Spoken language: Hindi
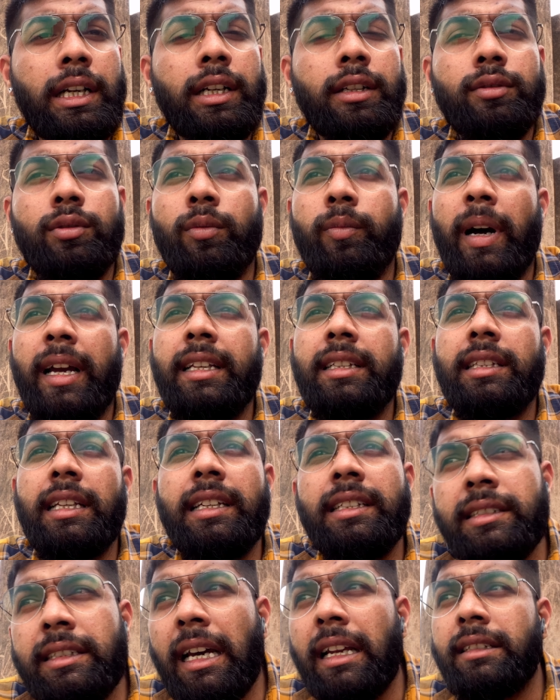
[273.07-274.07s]
तो भाई
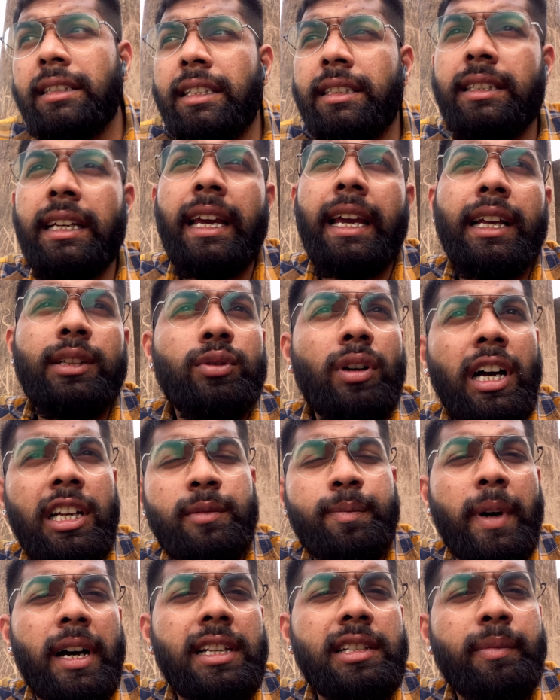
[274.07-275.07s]
तीन चार चीज़ें हैं जो
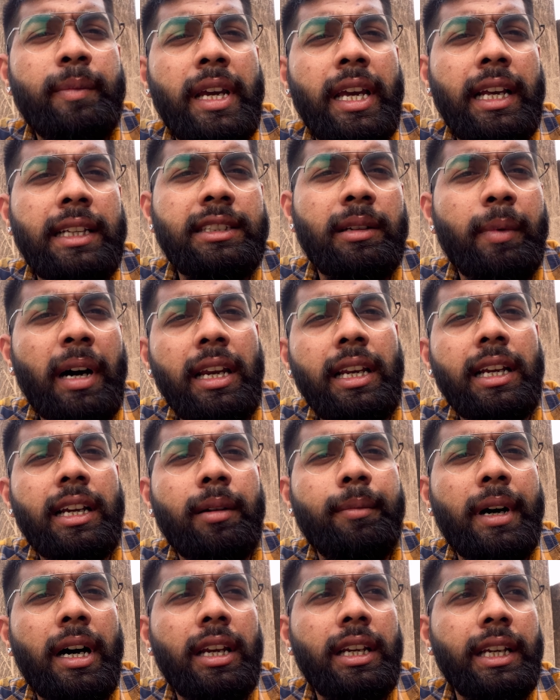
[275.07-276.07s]
आसपास में है जमाली
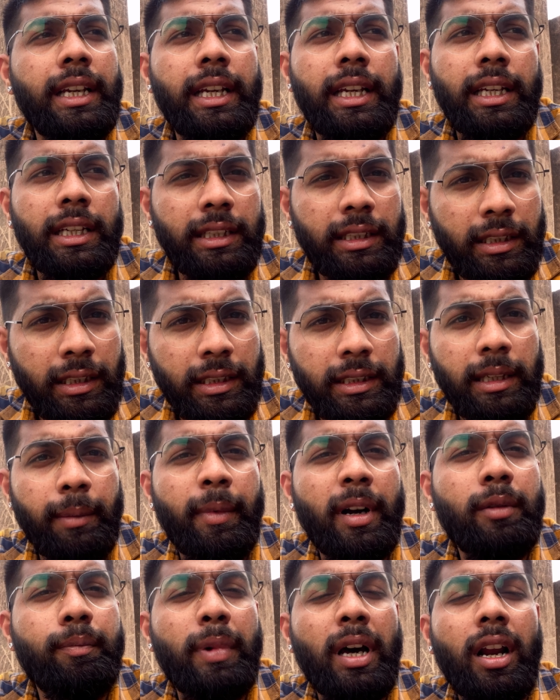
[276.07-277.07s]
कमाली ये
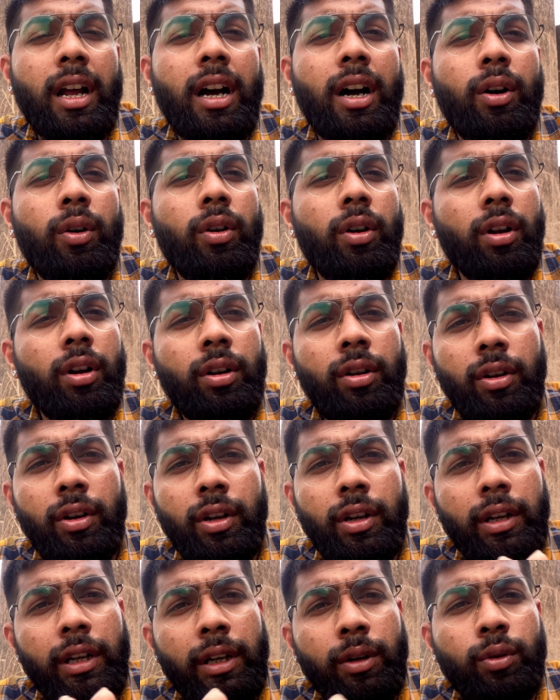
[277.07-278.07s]
मकबरा और
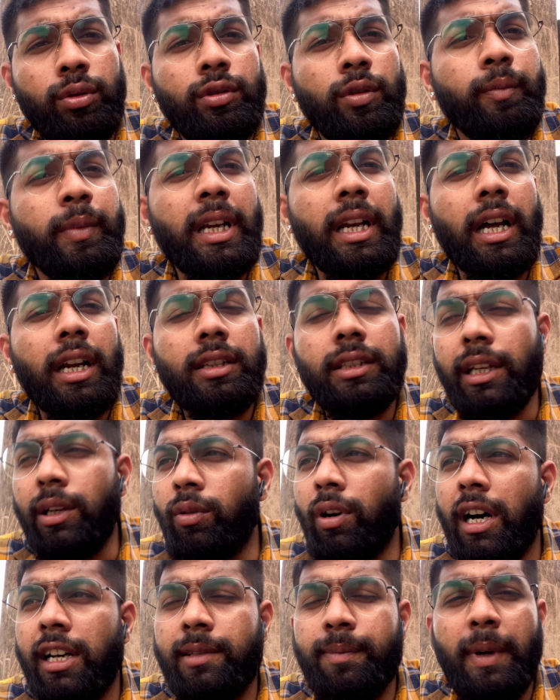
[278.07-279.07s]
कुतुब मीनार
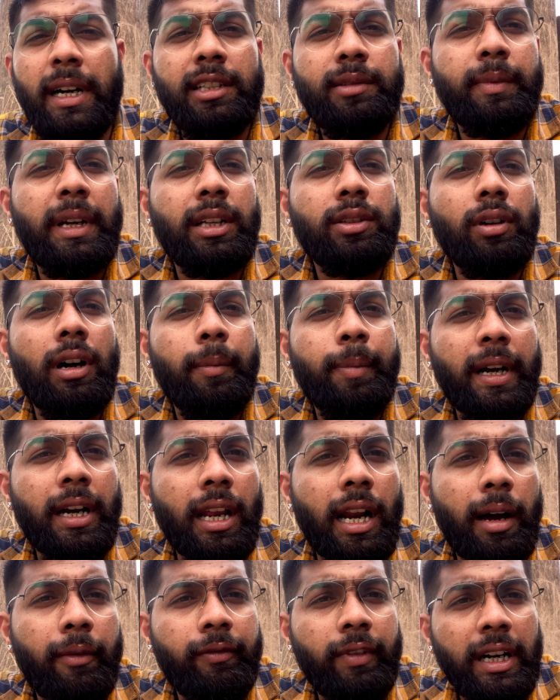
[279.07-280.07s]
तीनों आसपास में है तो आप अगर
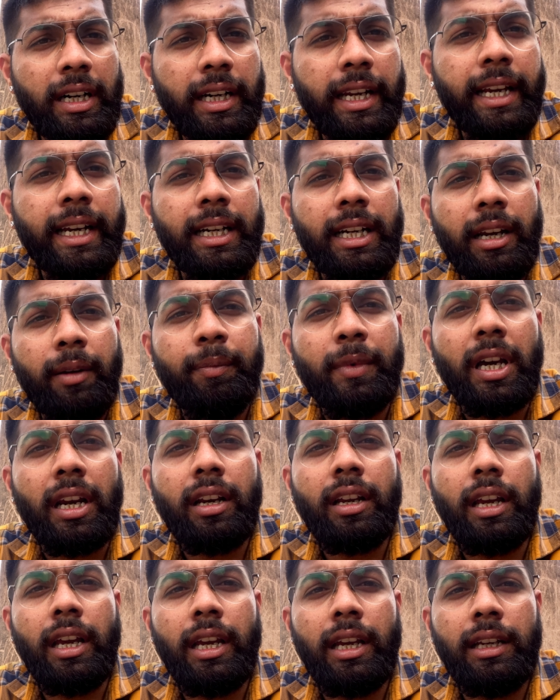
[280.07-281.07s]
आप वन डे की ट्रिप
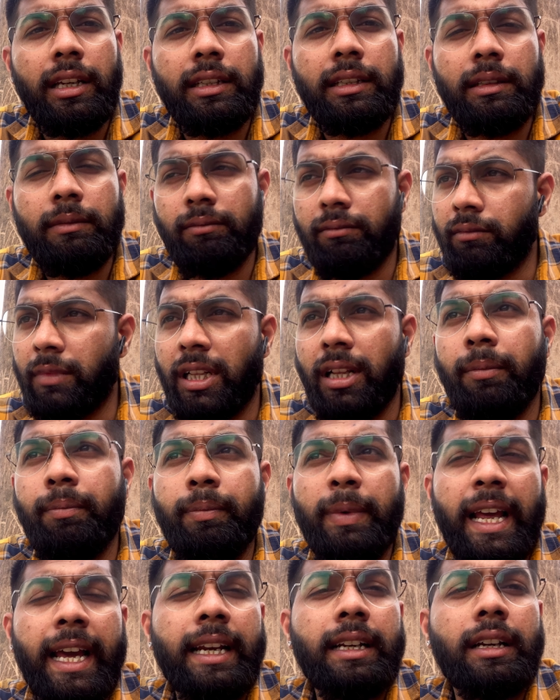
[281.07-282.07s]
करके मतलब
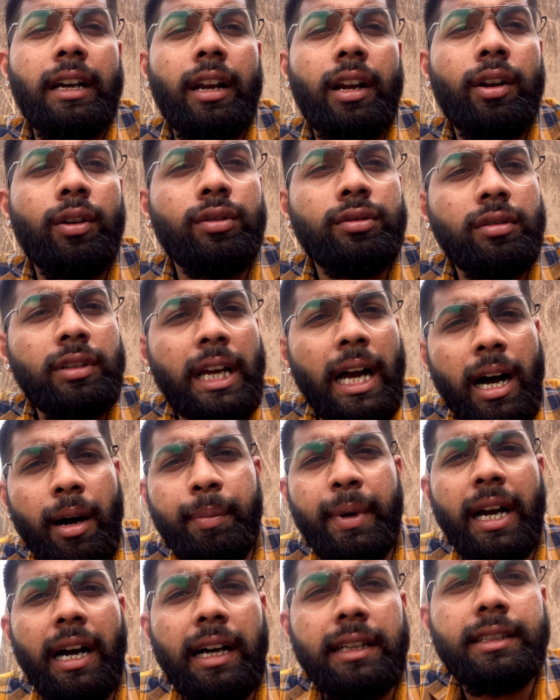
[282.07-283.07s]
प्लान कर रहे हो तो यहाँ
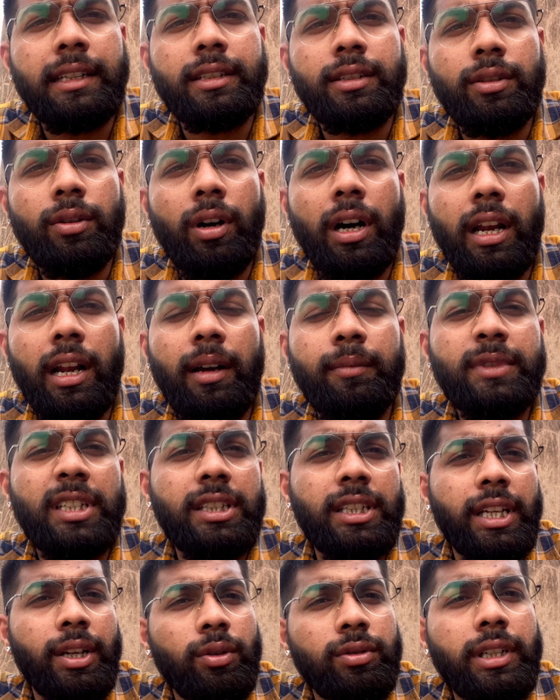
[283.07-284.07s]
पे आ सकते हो आराम से
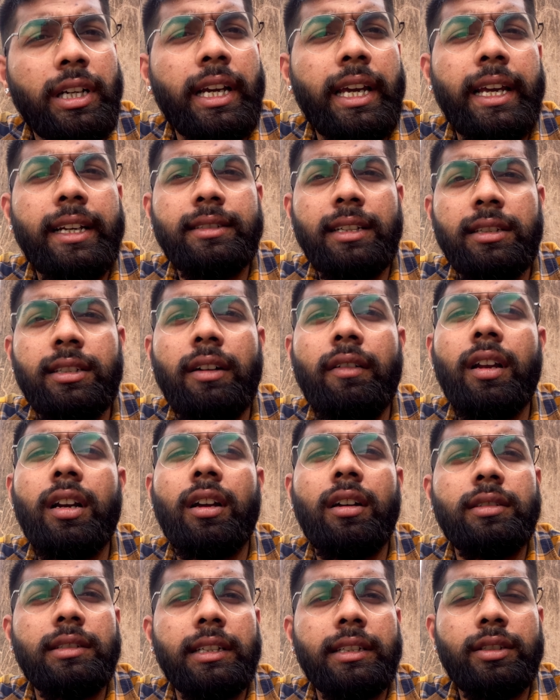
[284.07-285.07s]
तीनों जगह एक साथ कवर
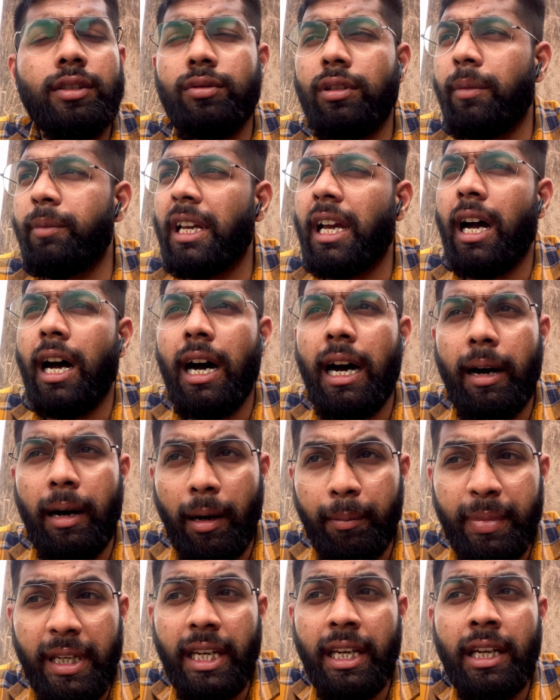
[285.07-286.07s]
कर सकते हो तो अभी आ,
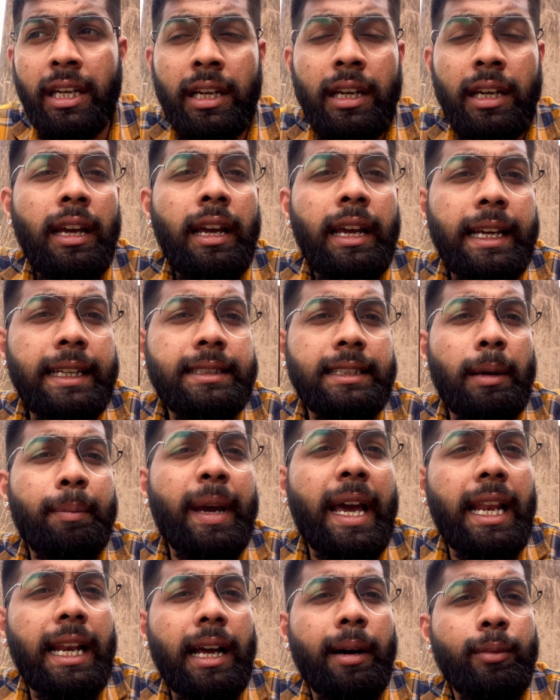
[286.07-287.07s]
अभी इससे
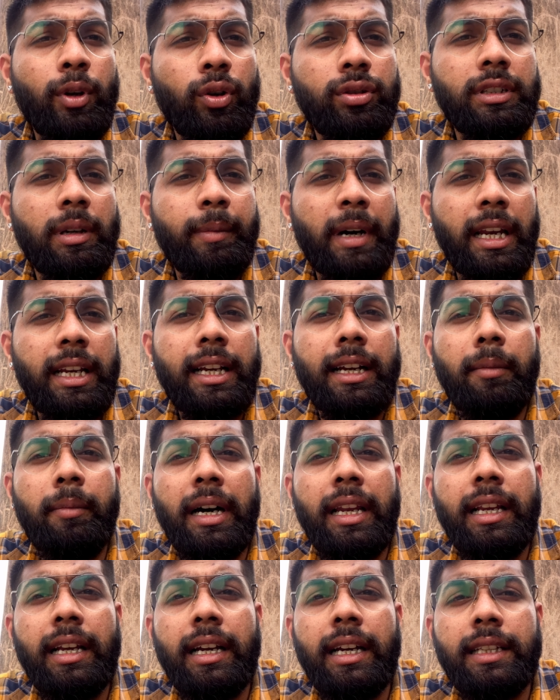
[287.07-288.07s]
पहले हम लोग जमाली
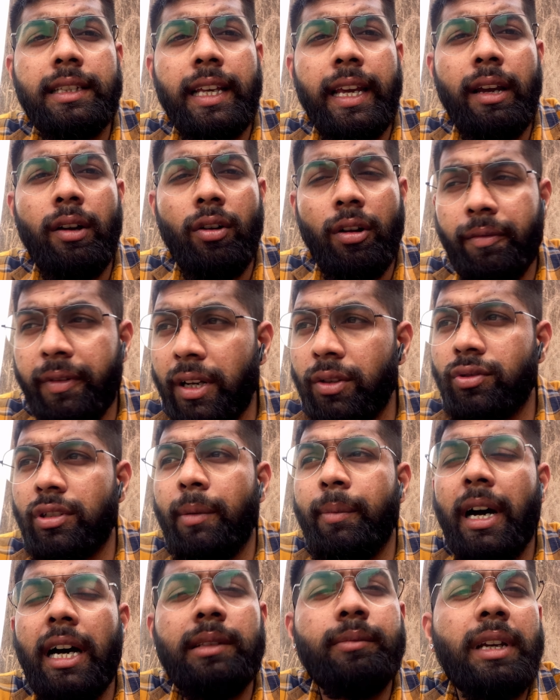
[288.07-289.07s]
कमाली गए थे और फिर उसके
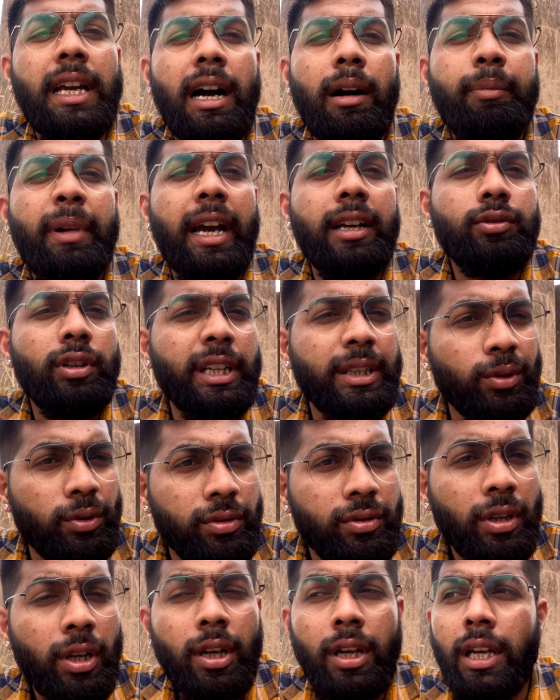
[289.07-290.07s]
बाद में यहाँ पे आए तो ये तो
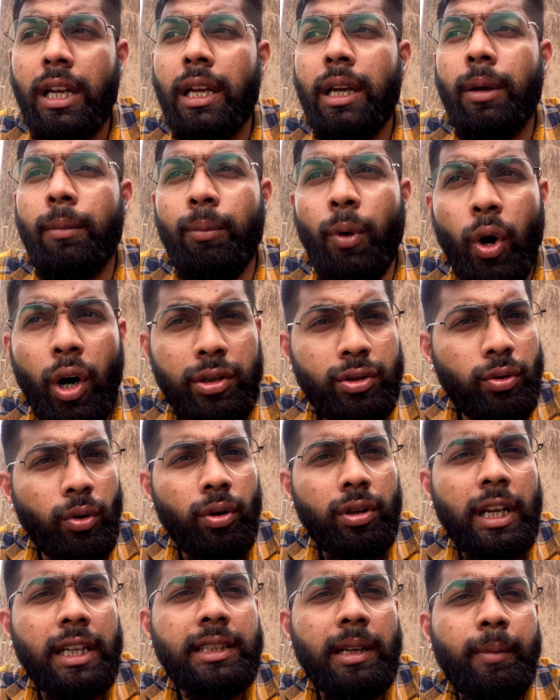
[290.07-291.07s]
बहुत
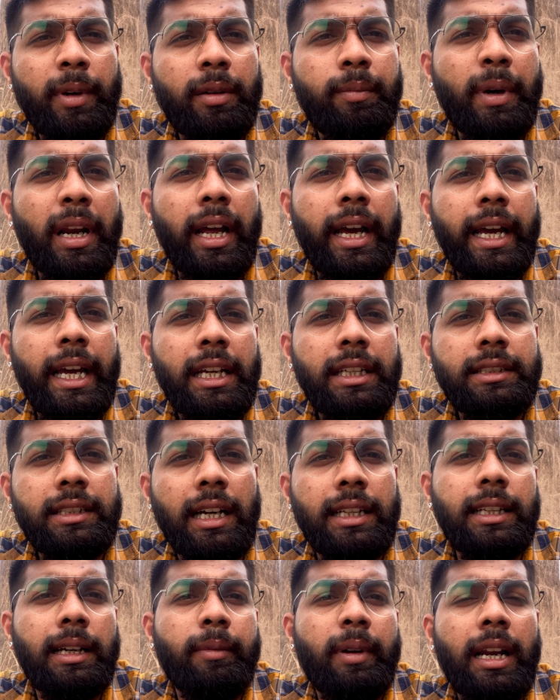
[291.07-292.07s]
छोटा सा मकबरा है
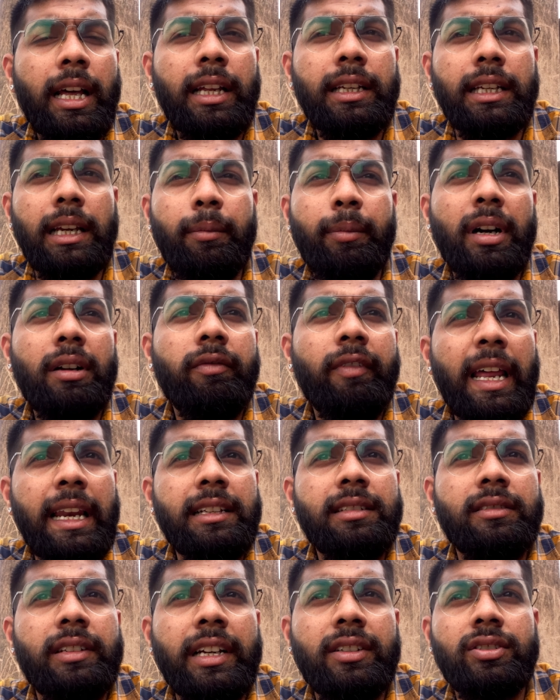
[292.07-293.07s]
ज़्यादा बड़ा नहीं है बट वेल
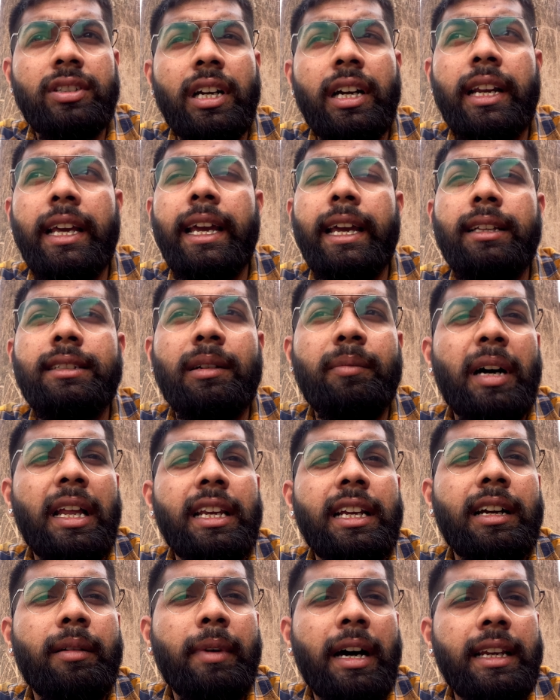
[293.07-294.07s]
स्ट्रक्चर्ड है
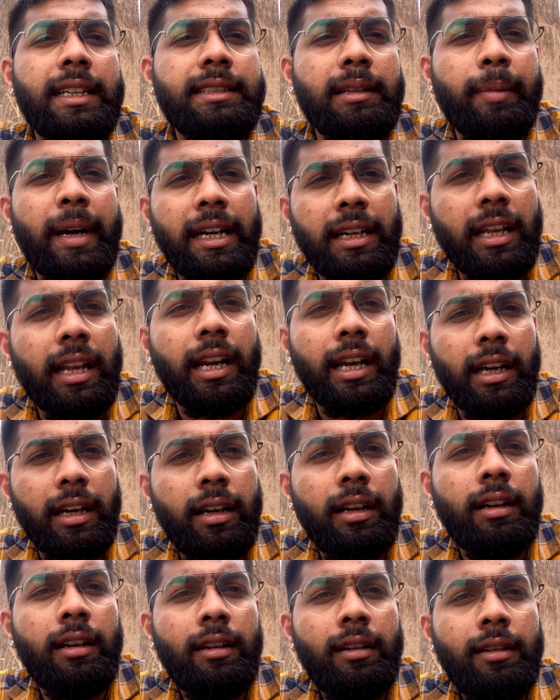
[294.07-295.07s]
जमाली कमाली से बेटर
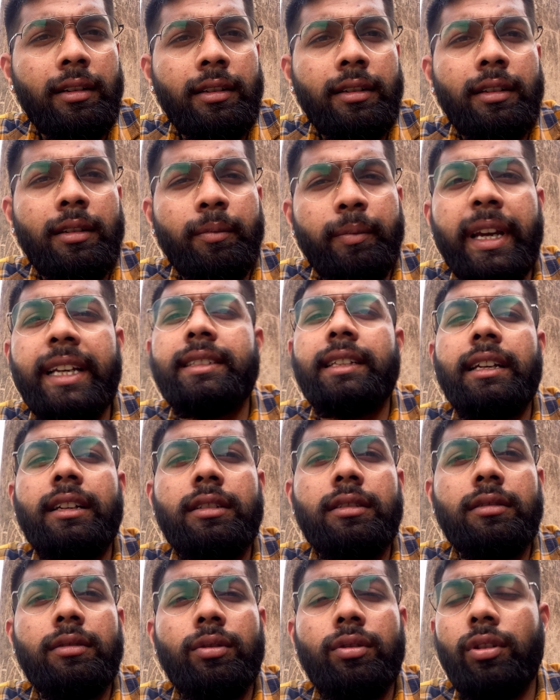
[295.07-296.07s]
है बेसिक
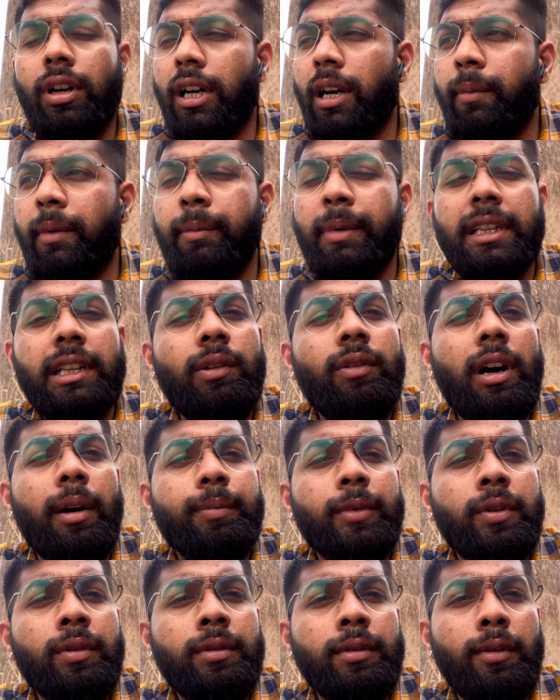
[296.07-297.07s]
तो अगर मैं बताऊँ
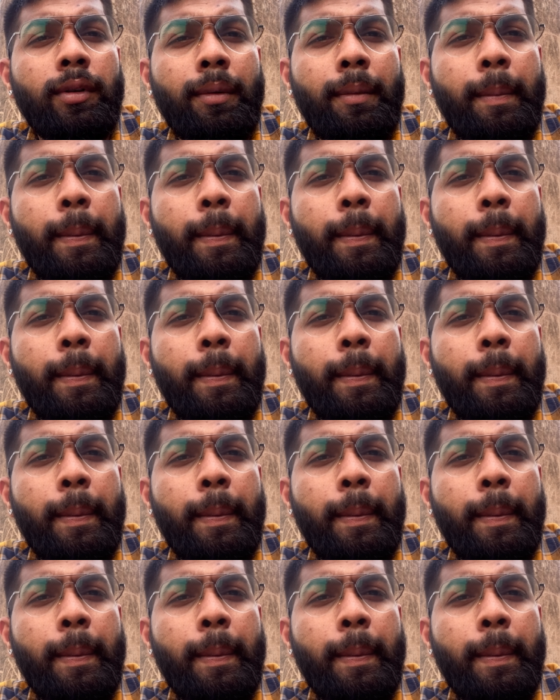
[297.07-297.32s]
आपको तो